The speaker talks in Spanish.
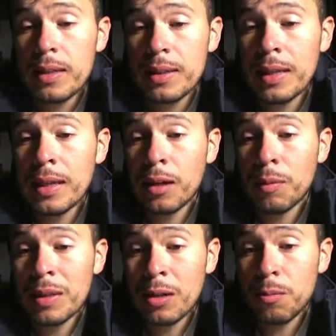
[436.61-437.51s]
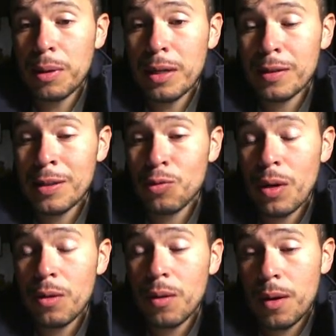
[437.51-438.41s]
si comienza a romper este
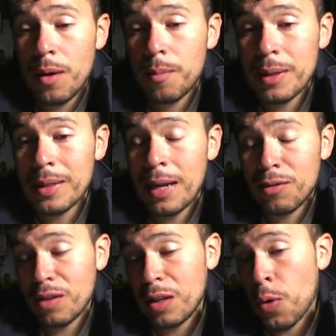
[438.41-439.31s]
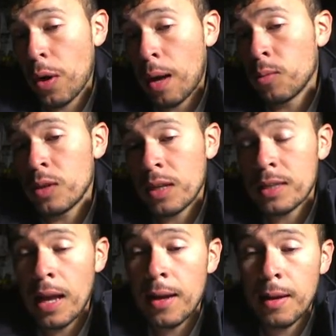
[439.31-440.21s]
suelo, pues ya nos equivocamos, ya está,